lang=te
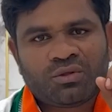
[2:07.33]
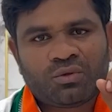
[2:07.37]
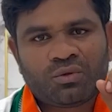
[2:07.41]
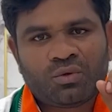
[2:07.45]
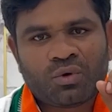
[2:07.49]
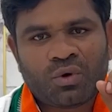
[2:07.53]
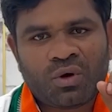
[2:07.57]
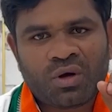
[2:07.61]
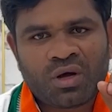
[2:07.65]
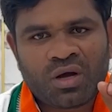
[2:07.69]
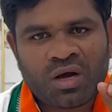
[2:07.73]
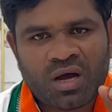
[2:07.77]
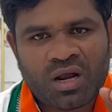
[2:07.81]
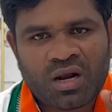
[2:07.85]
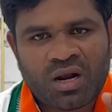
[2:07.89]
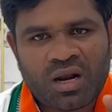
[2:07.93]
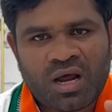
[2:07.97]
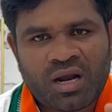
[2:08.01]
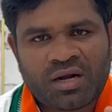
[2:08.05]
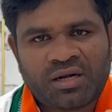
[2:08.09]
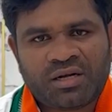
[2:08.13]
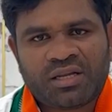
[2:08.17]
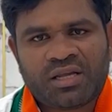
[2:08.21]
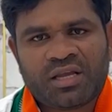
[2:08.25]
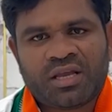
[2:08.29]
దొంగ
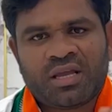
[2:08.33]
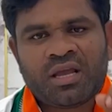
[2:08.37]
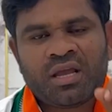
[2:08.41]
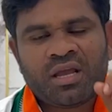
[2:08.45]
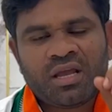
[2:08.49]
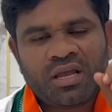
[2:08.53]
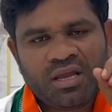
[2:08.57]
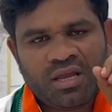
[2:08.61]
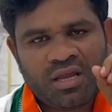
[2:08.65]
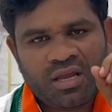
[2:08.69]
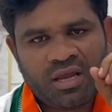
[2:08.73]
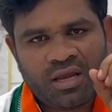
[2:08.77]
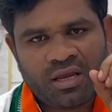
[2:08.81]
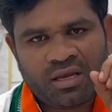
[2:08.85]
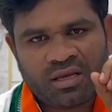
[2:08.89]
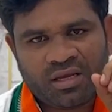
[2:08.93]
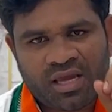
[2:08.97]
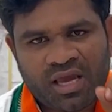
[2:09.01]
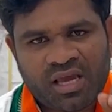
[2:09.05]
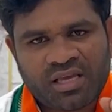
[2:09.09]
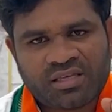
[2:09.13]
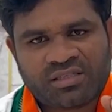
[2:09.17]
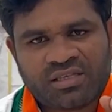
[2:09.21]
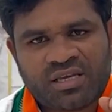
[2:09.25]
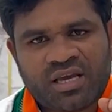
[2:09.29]
లాంటి ఈ
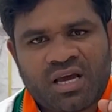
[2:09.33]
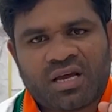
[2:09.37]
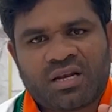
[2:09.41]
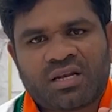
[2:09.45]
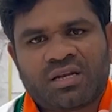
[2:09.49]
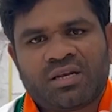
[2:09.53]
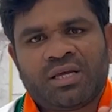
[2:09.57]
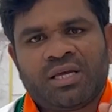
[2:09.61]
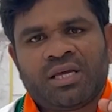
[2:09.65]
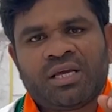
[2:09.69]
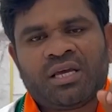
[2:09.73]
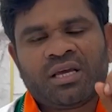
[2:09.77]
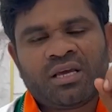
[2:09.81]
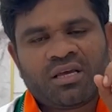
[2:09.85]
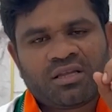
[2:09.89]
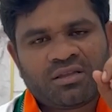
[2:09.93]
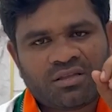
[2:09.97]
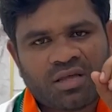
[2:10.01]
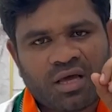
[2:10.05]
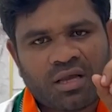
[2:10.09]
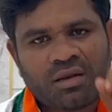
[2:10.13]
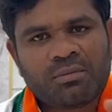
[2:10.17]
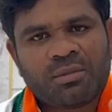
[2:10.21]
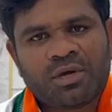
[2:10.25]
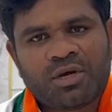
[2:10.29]
కేసీఆర్ ని
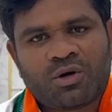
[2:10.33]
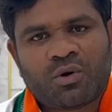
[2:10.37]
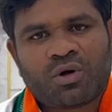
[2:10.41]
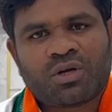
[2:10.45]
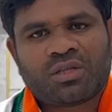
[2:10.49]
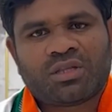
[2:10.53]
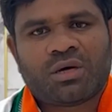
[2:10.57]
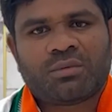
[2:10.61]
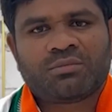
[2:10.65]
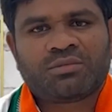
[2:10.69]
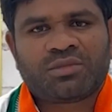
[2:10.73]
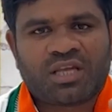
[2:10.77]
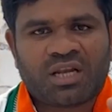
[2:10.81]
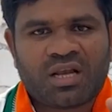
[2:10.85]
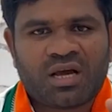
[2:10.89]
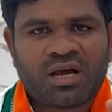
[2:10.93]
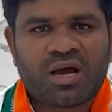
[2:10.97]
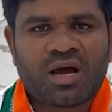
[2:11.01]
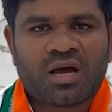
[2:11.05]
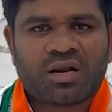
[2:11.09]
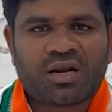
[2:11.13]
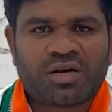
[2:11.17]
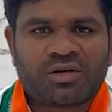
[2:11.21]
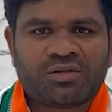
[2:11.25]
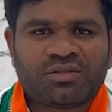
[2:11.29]
తరిమి కొడదాం
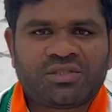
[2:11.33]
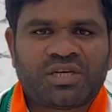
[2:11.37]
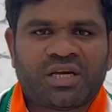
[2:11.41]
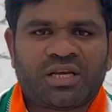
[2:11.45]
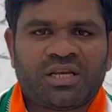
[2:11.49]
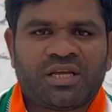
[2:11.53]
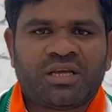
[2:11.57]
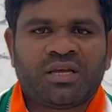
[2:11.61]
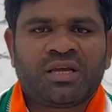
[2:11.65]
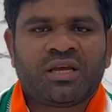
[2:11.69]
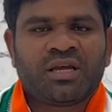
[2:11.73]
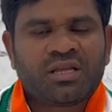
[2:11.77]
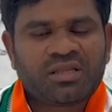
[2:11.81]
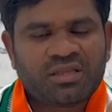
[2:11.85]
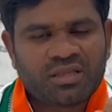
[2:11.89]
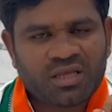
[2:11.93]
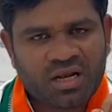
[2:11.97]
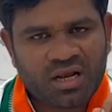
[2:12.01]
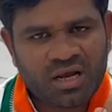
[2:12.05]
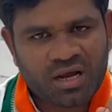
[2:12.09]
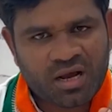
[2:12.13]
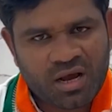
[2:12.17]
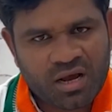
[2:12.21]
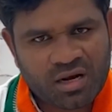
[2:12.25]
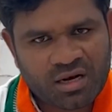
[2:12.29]
తెలంగాణ నుంచి అని
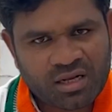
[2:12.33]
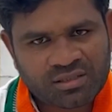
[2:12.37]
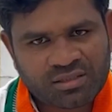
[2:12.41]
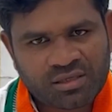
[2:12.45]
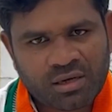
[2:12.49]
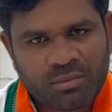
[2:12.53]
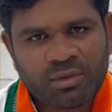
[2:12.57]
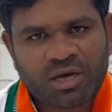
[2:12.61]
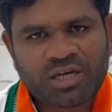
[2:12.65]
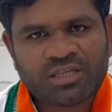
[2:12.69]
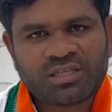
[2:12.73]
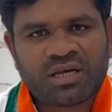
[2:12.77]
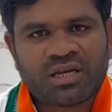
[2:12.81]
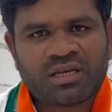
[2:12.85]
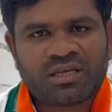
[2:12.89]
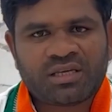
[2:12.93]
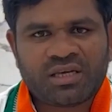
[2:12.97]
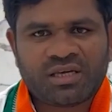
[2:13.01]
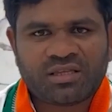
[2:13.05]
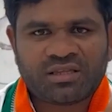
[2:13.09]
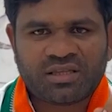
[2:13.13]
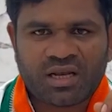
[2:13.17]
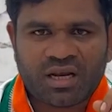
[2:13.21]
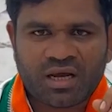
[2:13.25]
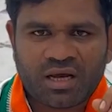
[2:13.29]
తెలంగాణ సమాజానికి
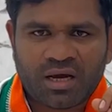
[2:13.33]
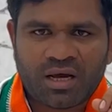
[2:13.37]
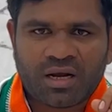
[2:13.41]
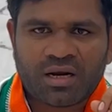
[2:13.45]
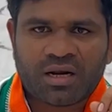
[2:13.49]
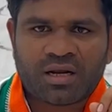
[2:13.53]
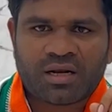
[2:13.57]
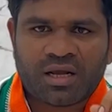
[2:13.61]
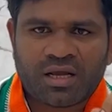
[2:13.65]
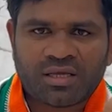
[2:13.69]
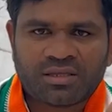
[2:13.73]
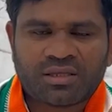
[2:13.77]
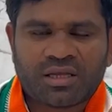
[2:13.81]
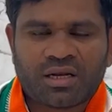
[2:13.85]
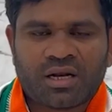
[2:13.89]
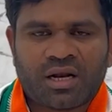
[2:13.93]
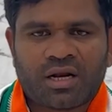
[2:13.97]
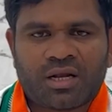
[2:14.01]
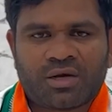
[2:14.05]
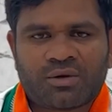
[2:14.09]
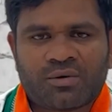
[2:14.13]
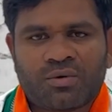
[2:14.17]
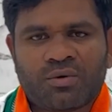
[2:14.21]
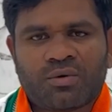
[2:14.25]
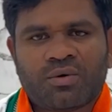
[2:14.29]
తెలంగాణ
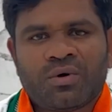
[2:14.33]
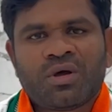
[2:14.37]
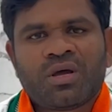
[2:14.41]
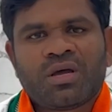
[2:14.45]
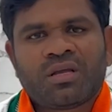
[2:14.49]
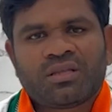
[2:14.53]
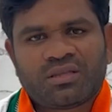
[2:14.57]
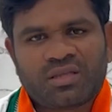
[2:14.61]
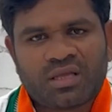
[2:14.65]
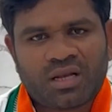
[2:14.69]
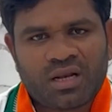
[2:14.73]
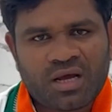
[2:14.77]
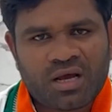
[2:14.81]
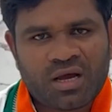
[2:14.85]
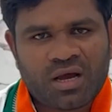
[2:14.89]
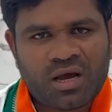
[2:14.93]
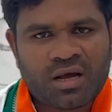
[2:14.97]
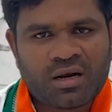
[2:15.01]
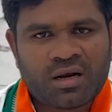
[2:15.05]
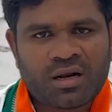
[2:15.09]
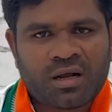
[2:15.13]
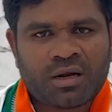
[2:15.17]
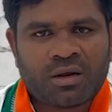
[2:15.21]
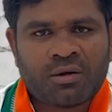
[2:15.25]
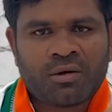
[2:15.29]
రైతన్నలకు తెలంగాణ